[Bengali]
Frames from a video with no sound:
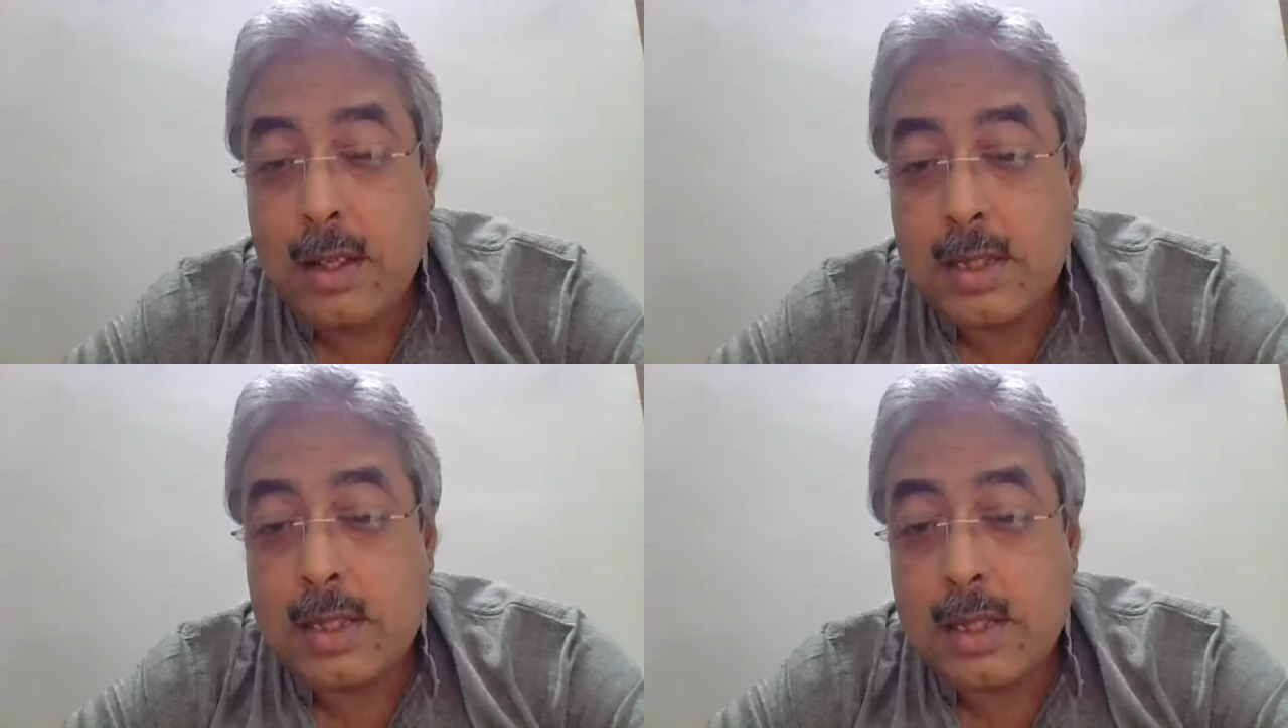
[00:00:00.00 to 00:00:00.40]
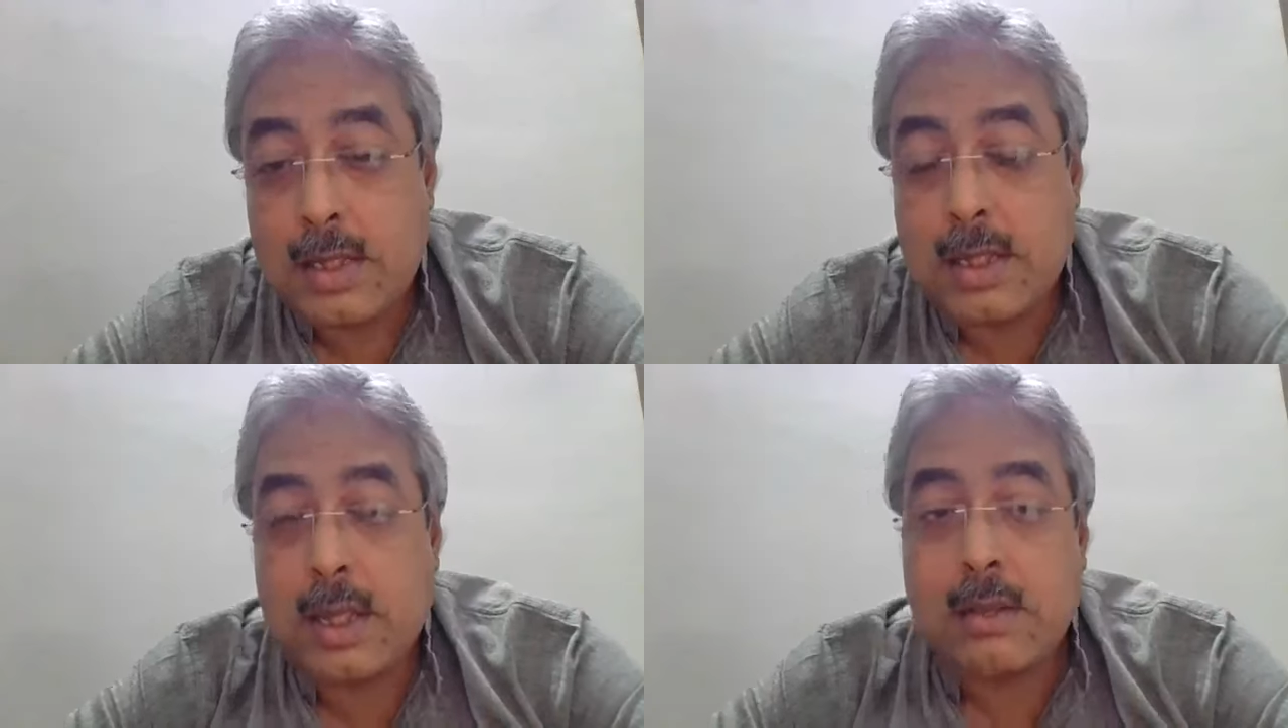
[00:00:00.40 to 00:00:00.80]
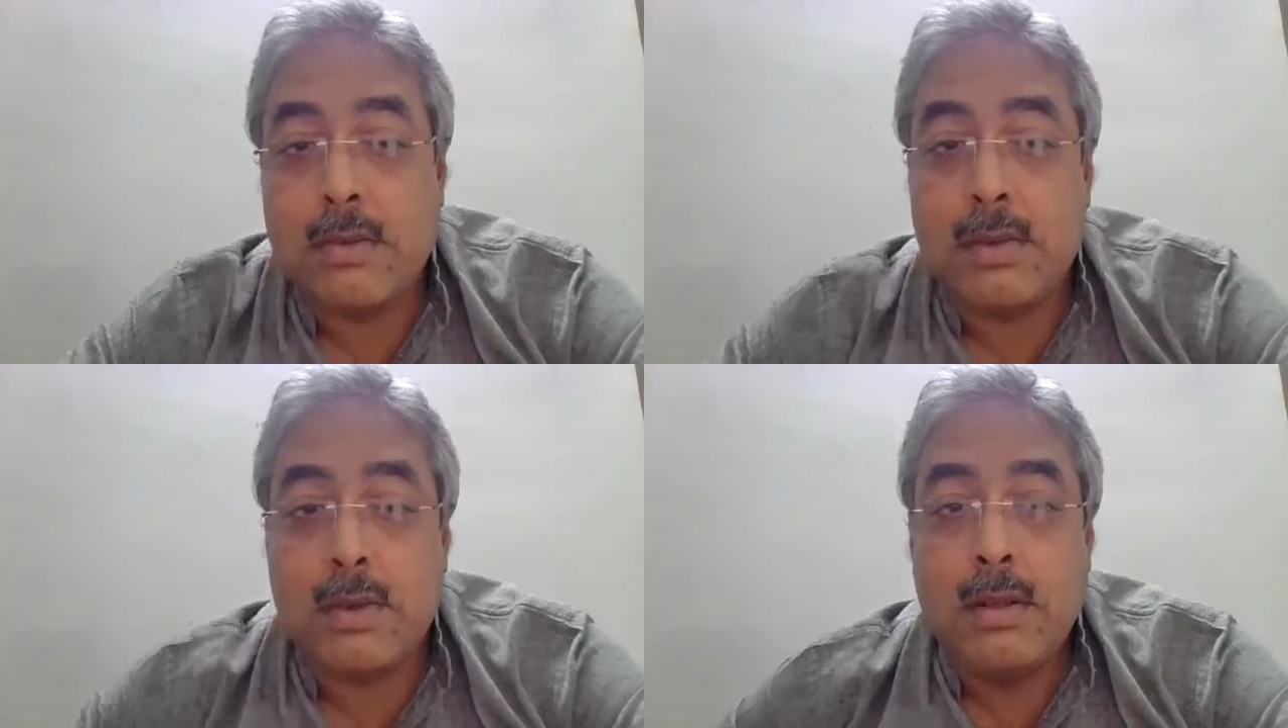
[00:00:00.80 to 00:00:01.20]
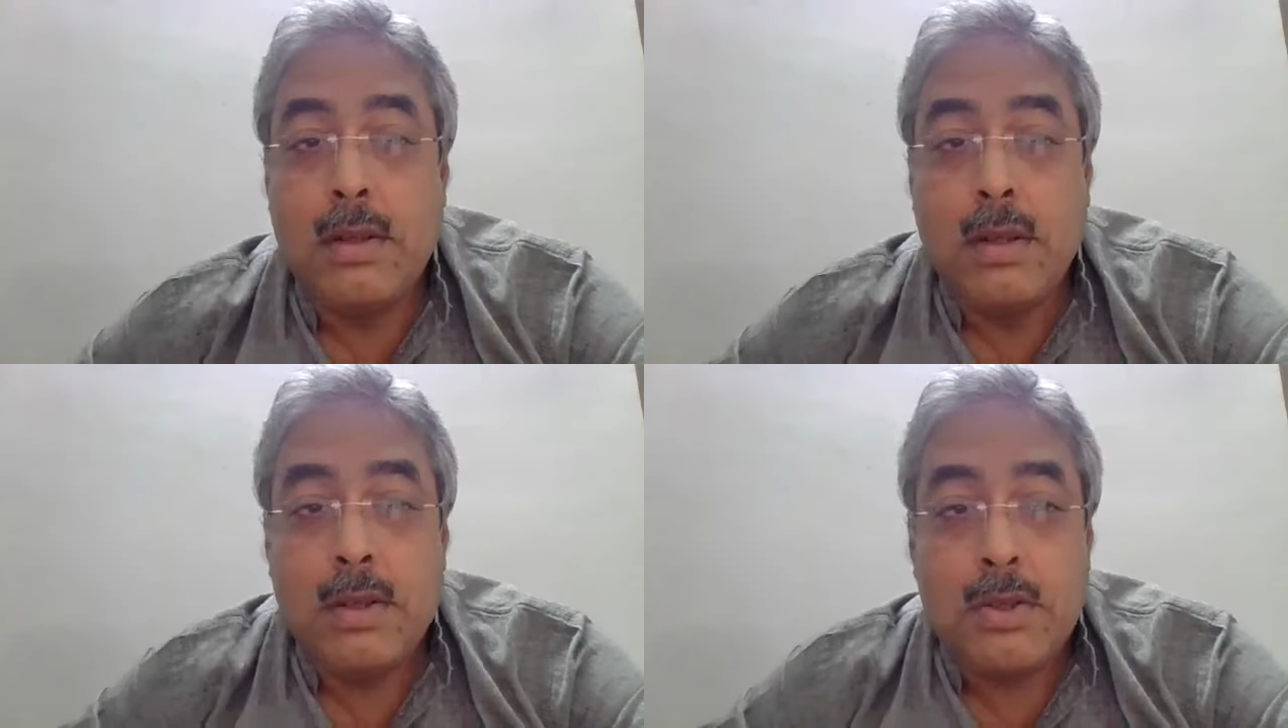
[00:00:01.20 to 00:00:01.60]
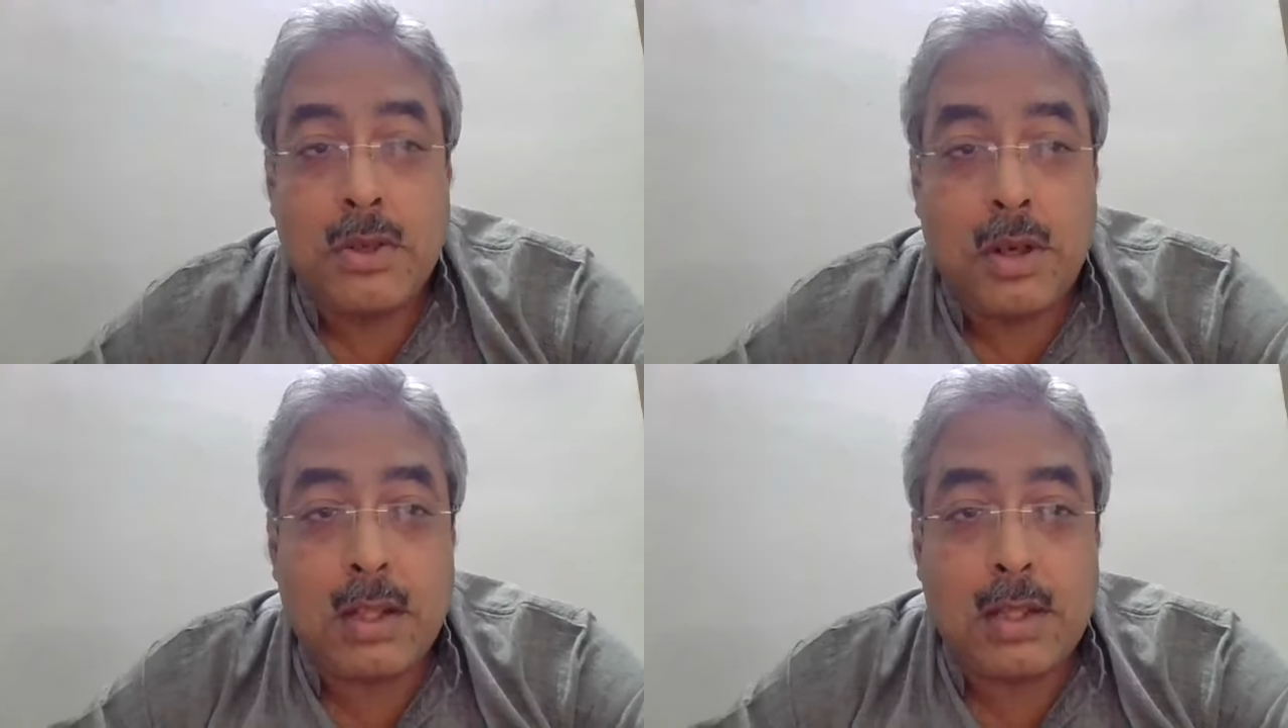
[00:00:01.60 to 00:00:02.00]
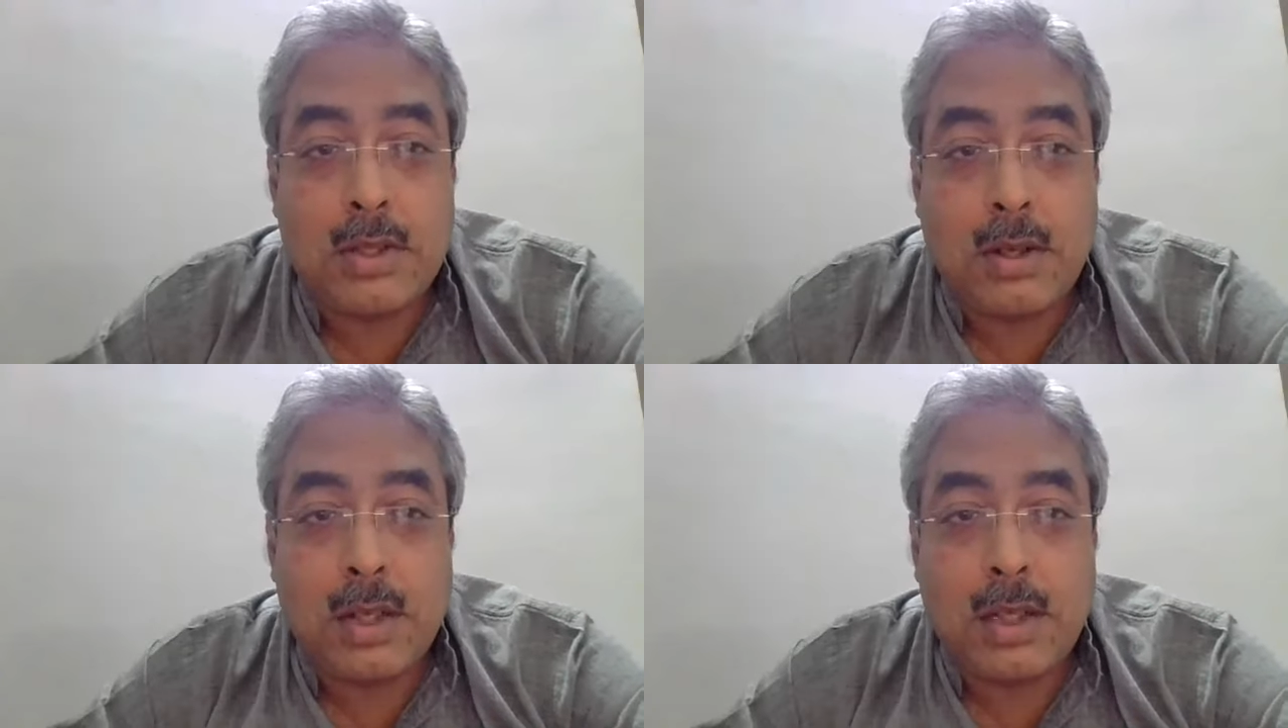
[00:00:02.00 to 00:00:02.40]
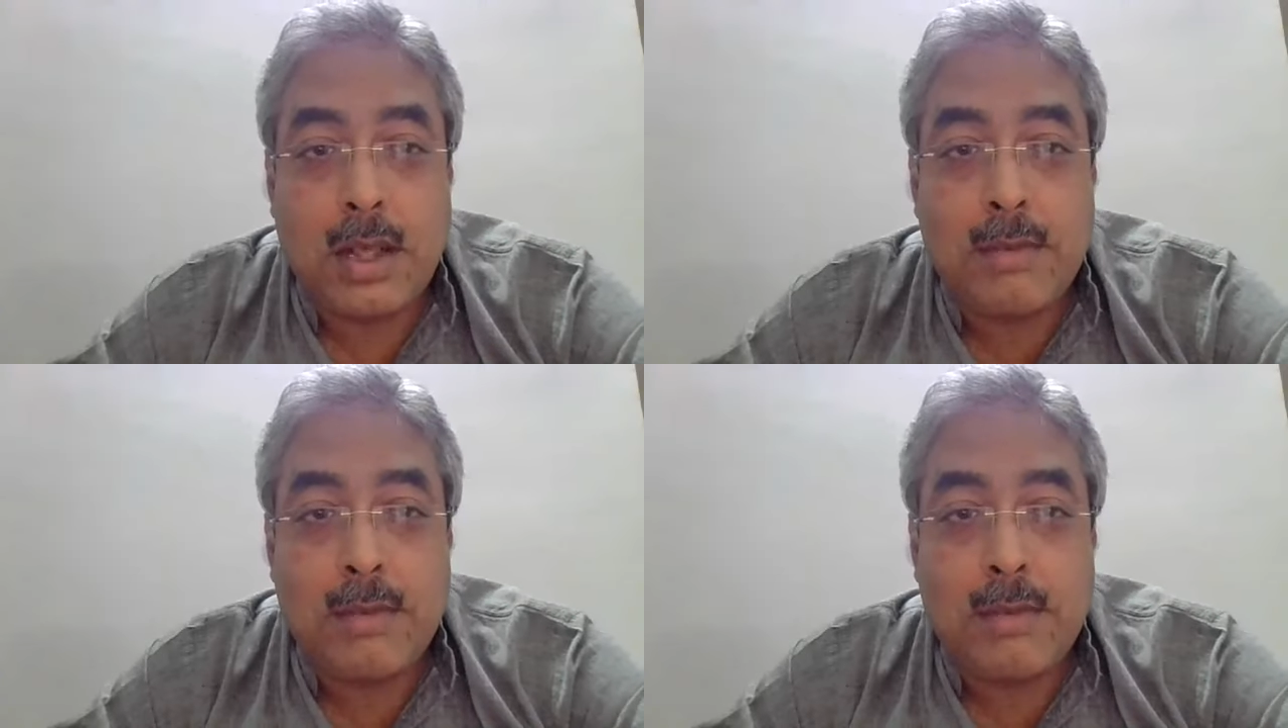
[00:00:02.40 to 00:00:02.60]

আস্তে আস্তে এখন ছড়াতে ছড়াতে